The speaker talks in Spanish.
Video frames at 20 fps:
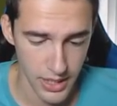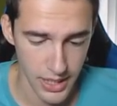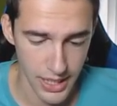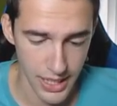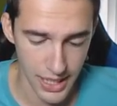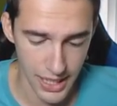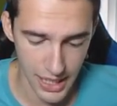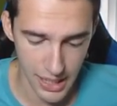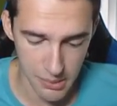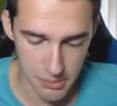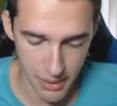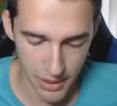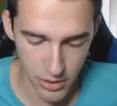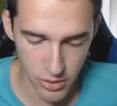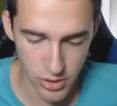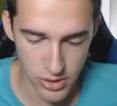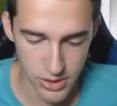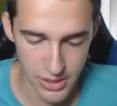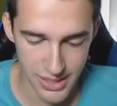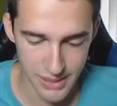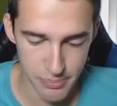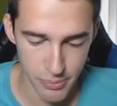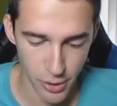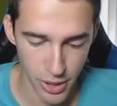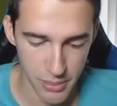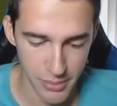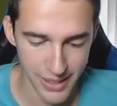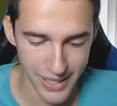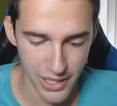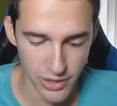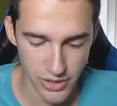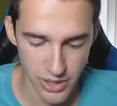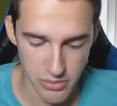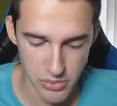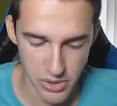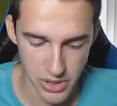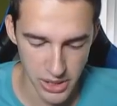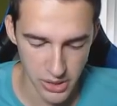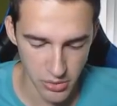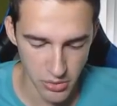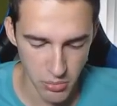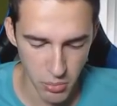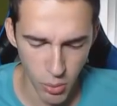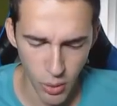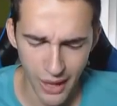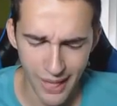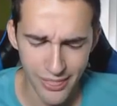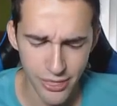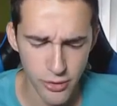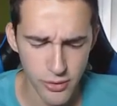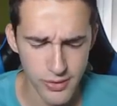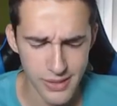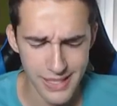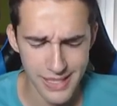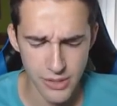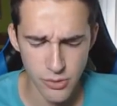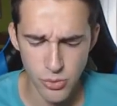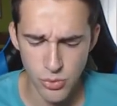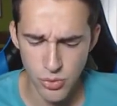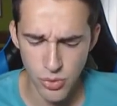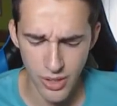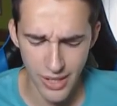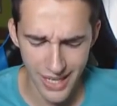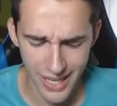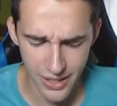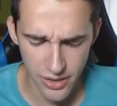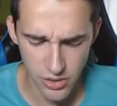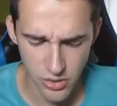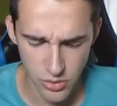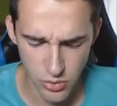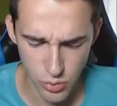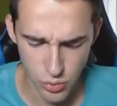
El mago, el problema es que no tenemos ningún bolazo, ningún rayo.